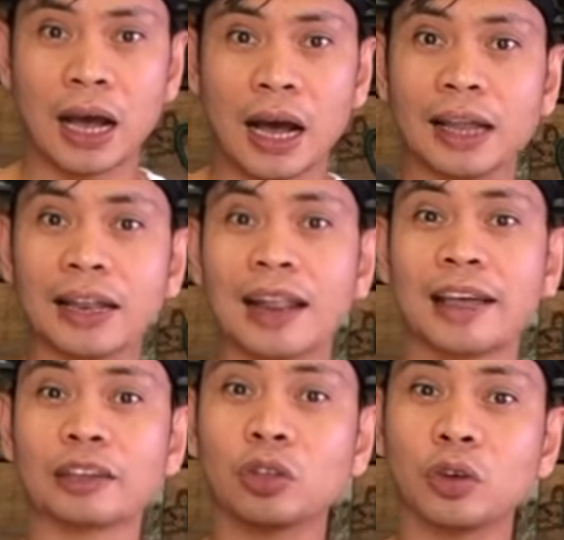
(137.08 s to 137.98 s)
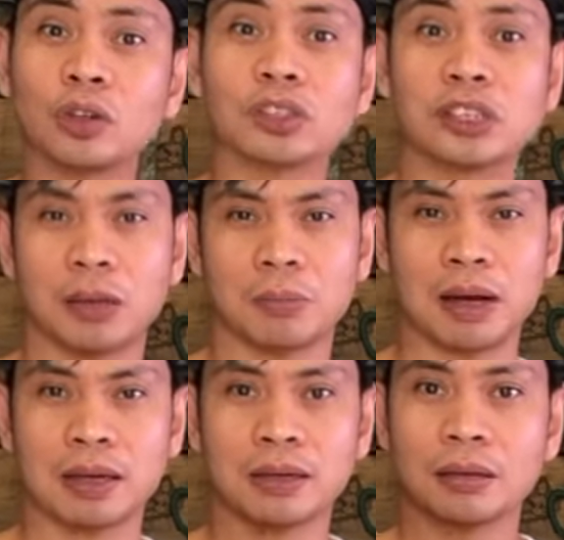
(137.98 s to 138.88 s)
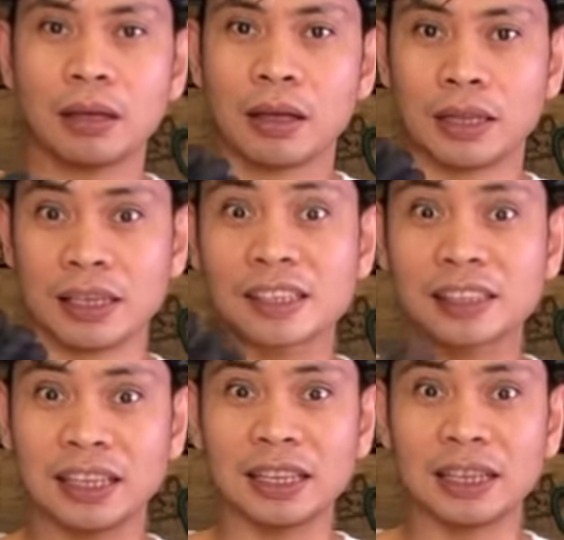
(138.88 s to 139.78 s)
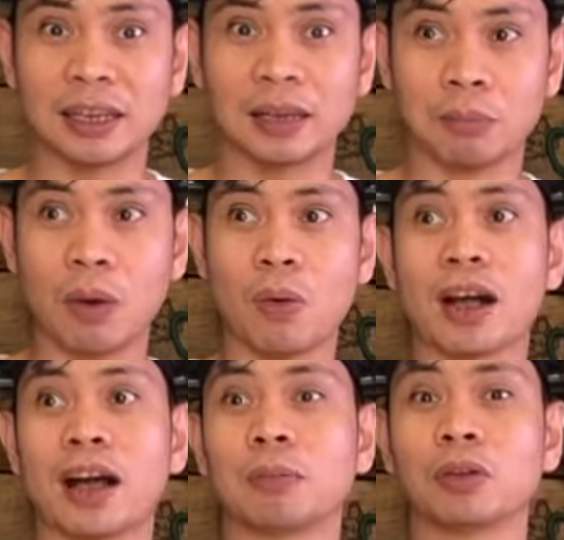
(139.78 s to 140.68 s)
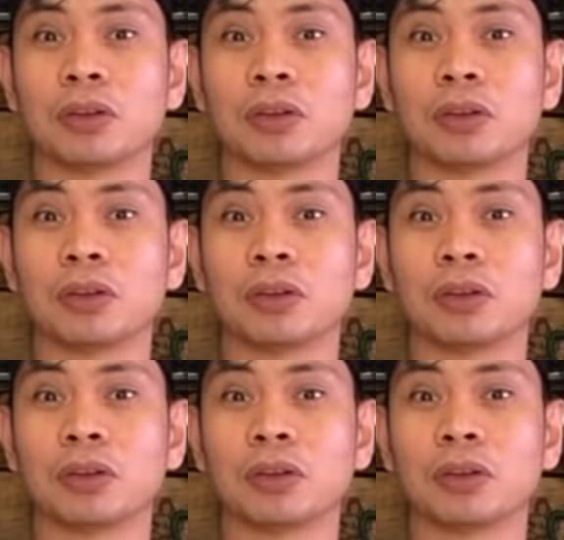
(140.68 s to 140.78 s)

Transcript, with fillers: Unlike doon sa ibang steel, bawa carbon